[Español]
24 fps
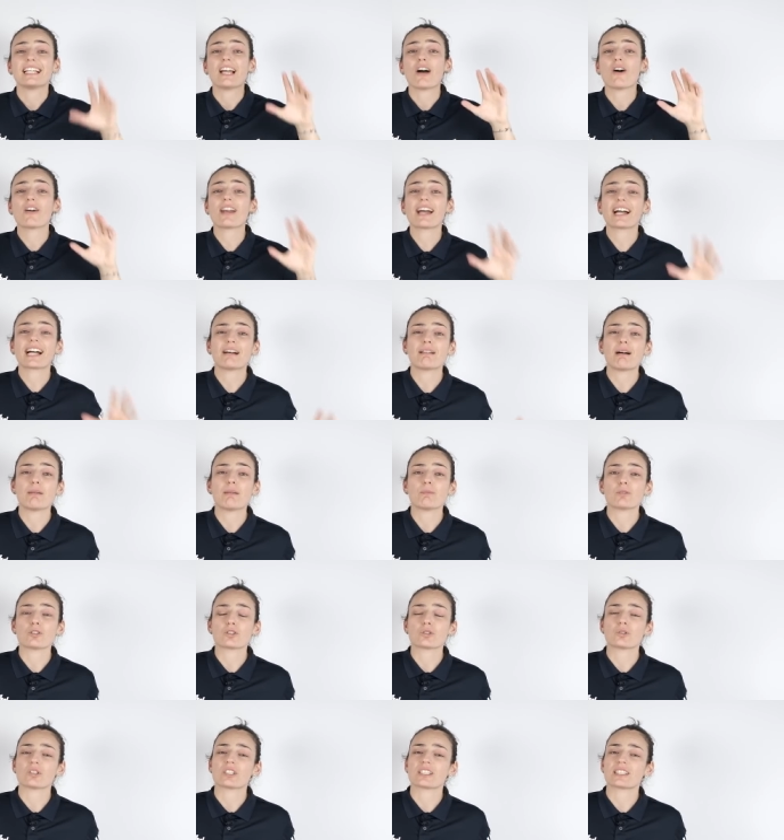ahora
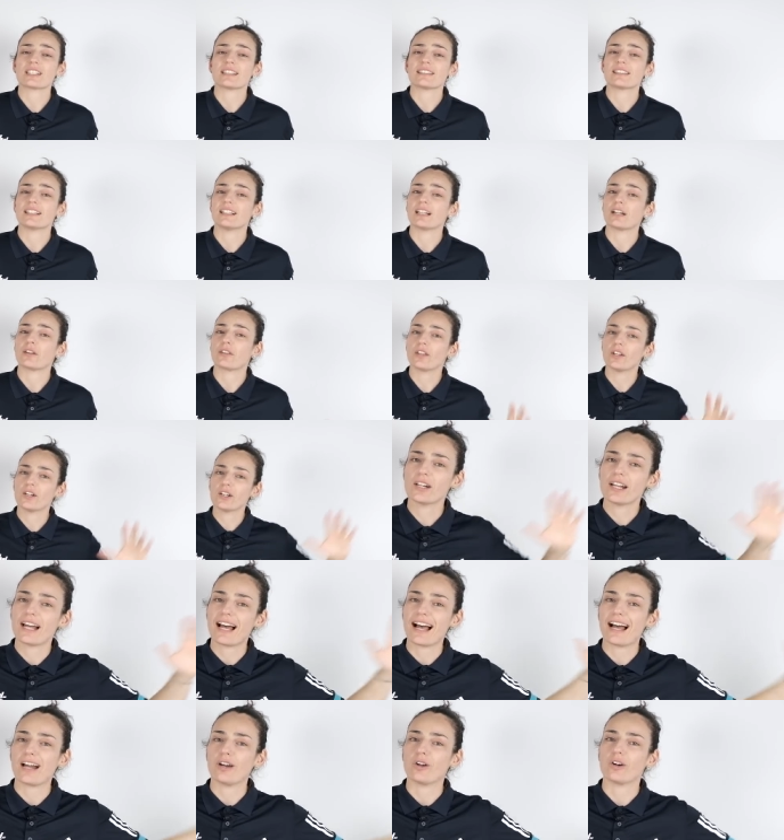acabamos nuestra selección
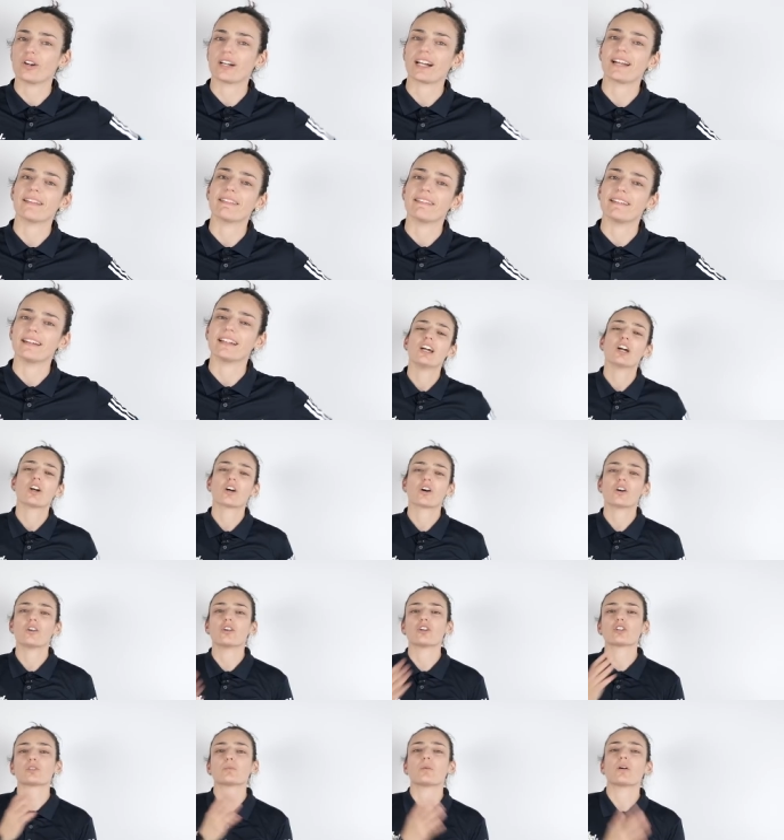a lo grande,
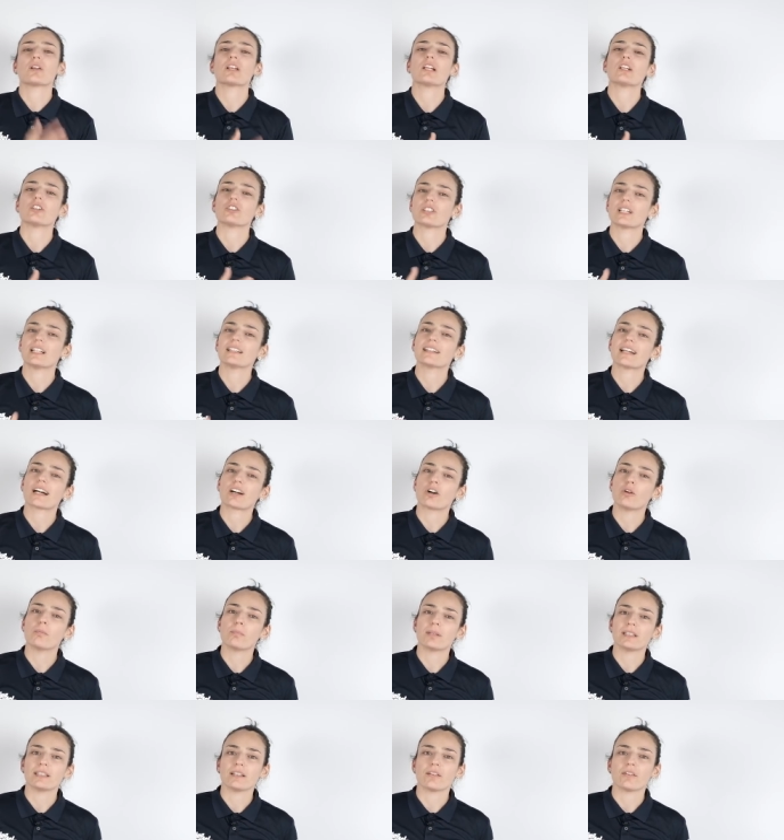con los modelos de alta
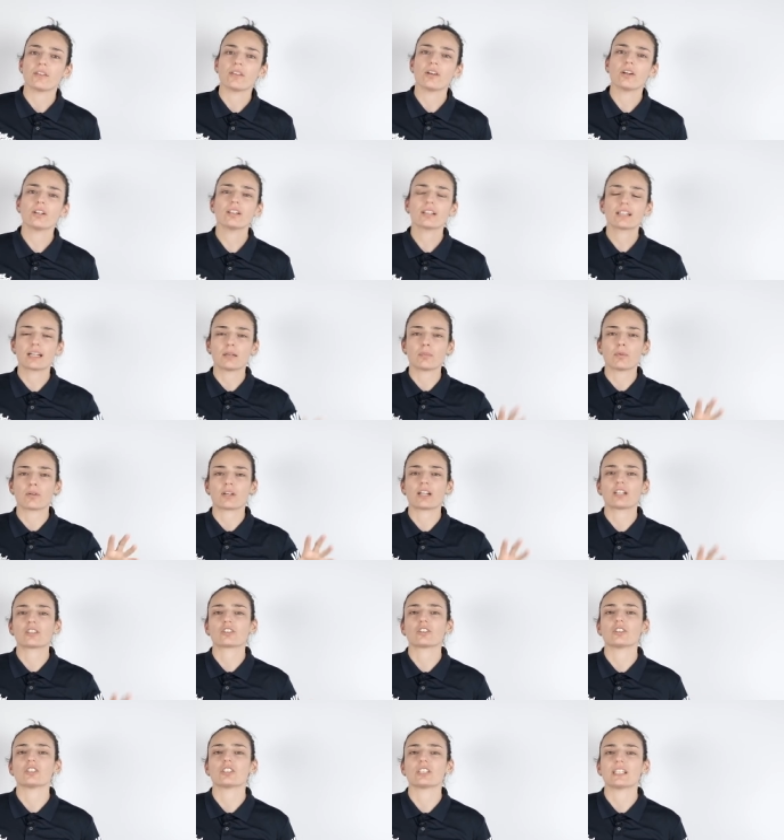competición que
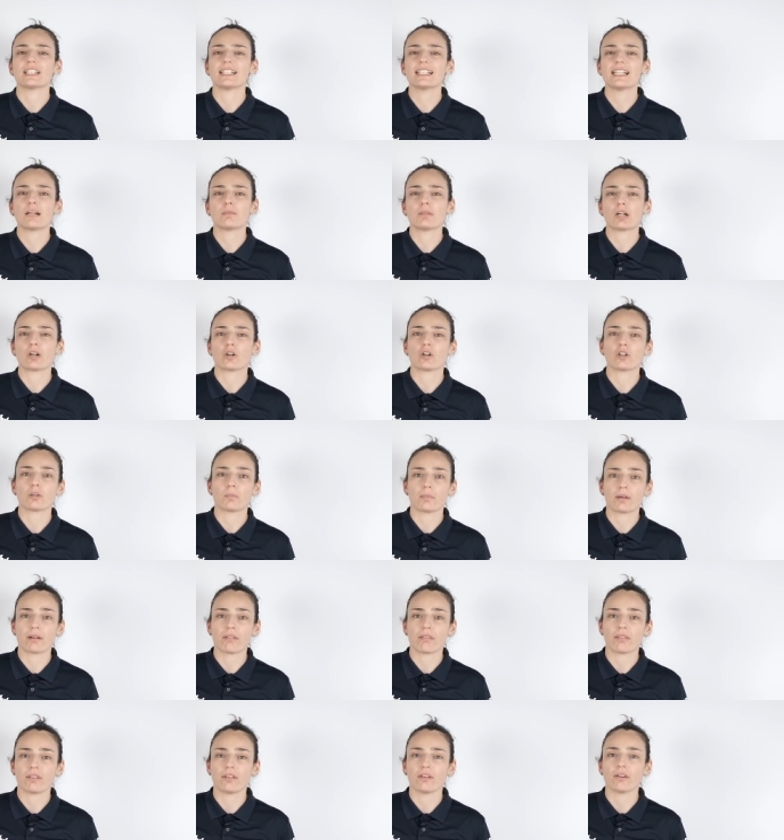podrás conseguir al mejor
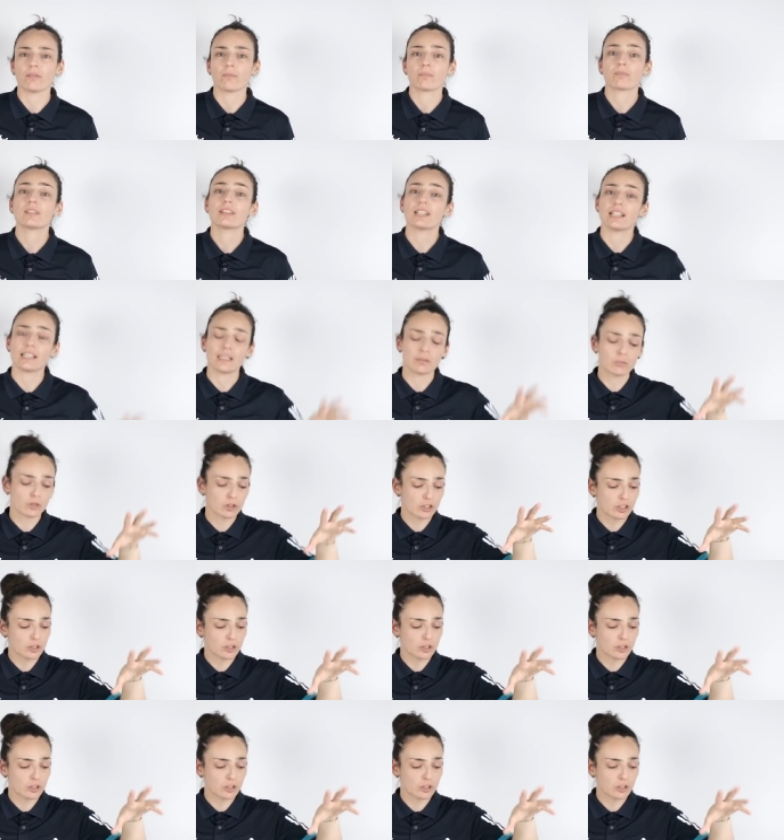precio. Tenemos